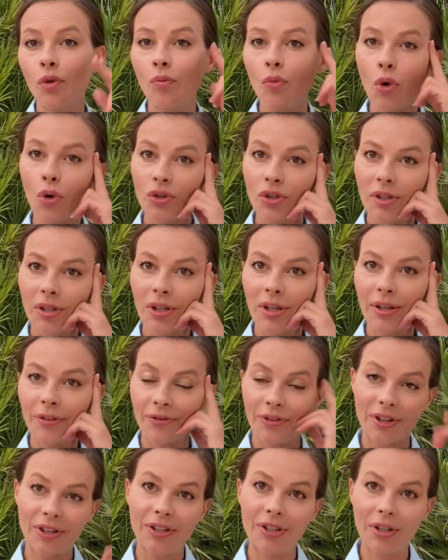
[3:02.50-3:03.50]
мозг
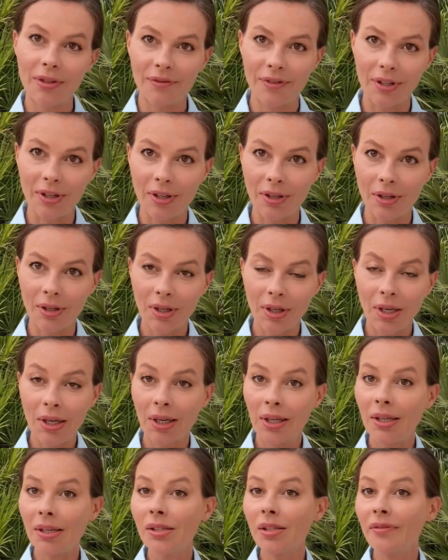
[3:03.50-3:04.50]
эффективнее –
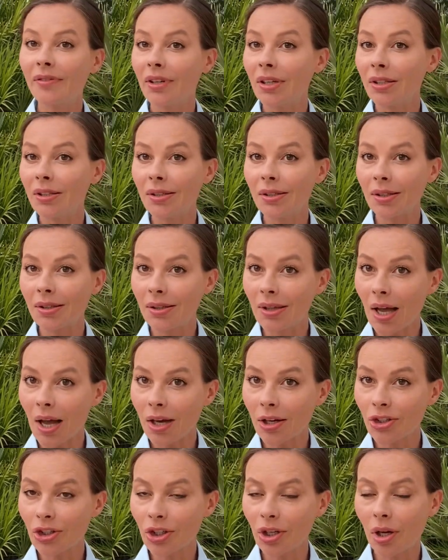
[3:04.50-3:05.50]
если вы хотите
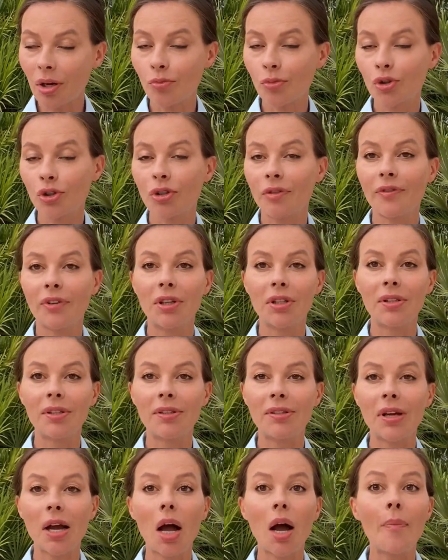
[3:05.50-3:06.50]
также, а может вы
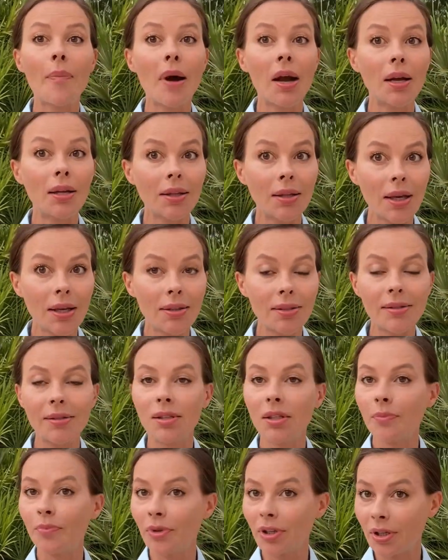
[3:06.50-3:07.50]
хотите обогнать
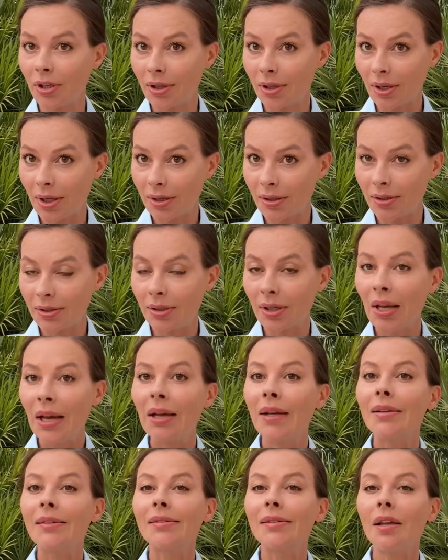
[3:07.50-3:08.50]
и перегнать,
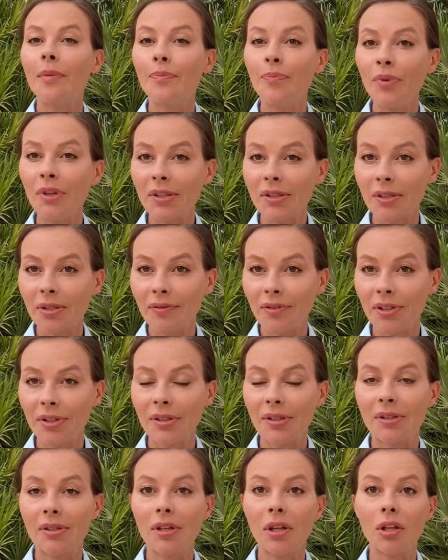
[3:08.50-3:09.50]

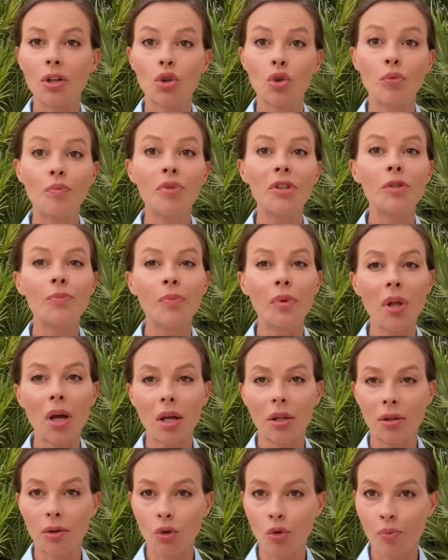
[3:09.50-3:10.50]
записывайтесь на нашу
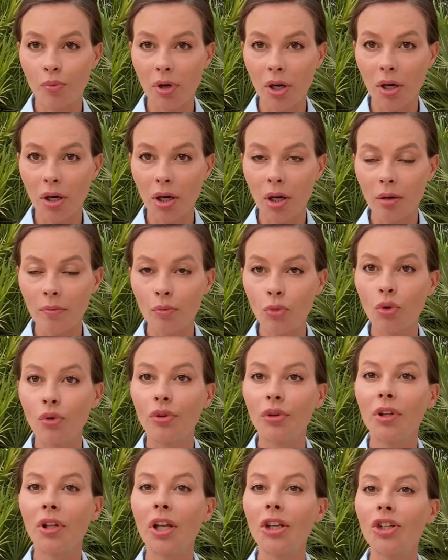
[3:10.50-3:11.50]
бесплатную программу
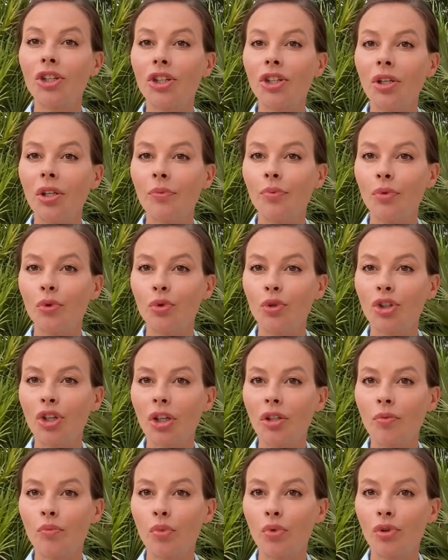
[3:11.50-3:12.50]
«Начни
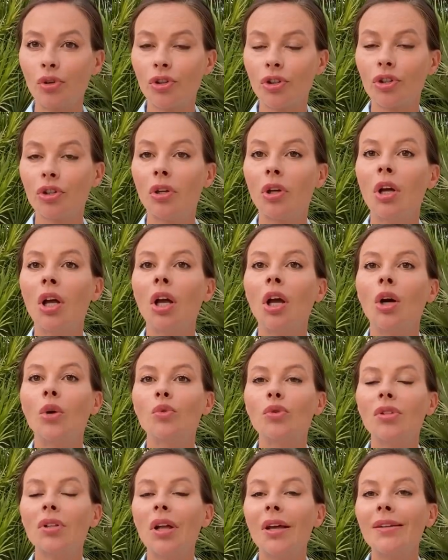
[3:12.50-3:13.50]
получать больше».
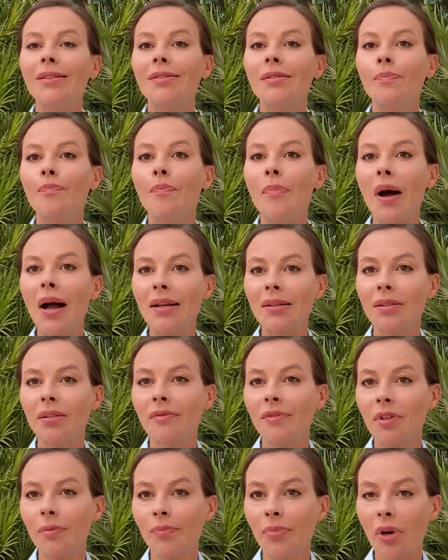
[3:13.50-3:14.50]
Узнаете
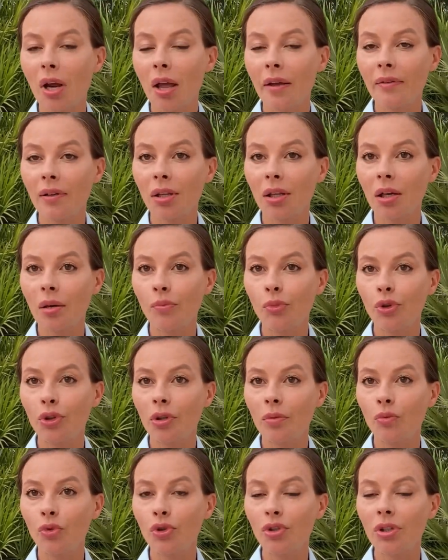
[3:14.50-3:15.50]
базовые правила работы
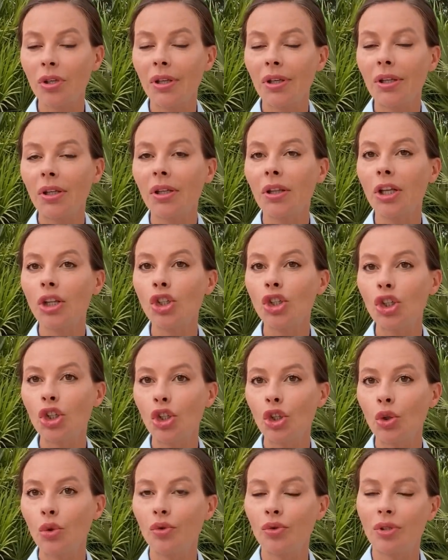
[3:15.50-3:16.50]
мозга и
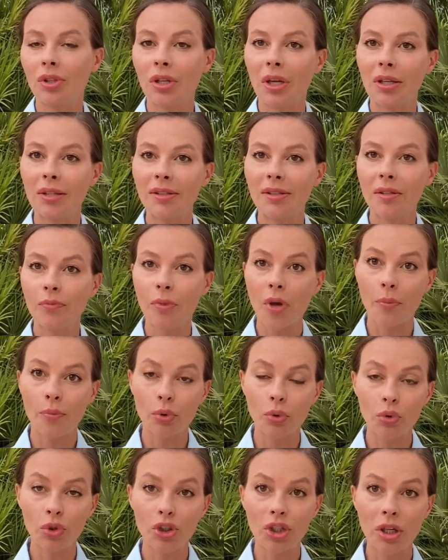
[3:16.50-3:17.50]
начнете от себя
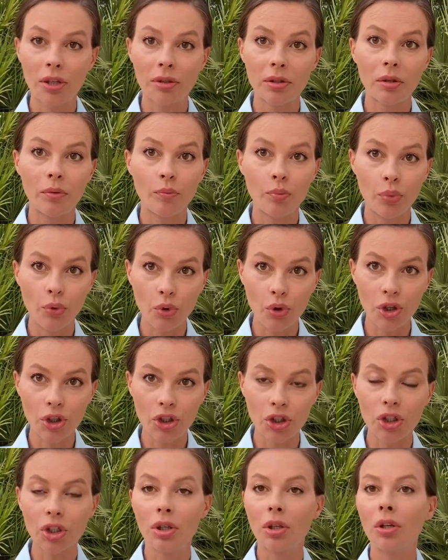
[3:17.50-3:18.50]
получать
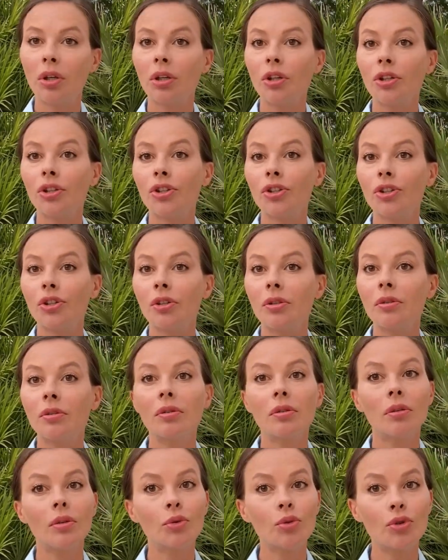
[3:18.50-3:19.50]
больше и жить
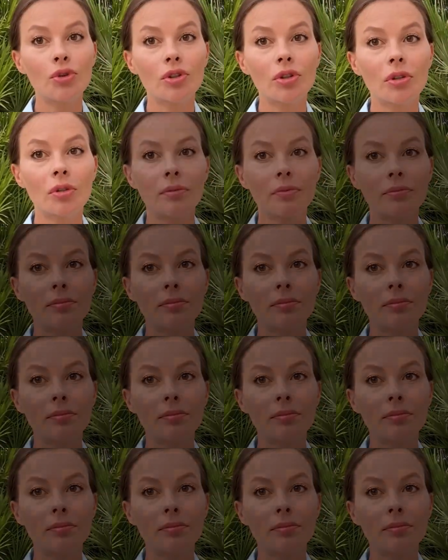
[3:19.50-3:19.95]
лучше.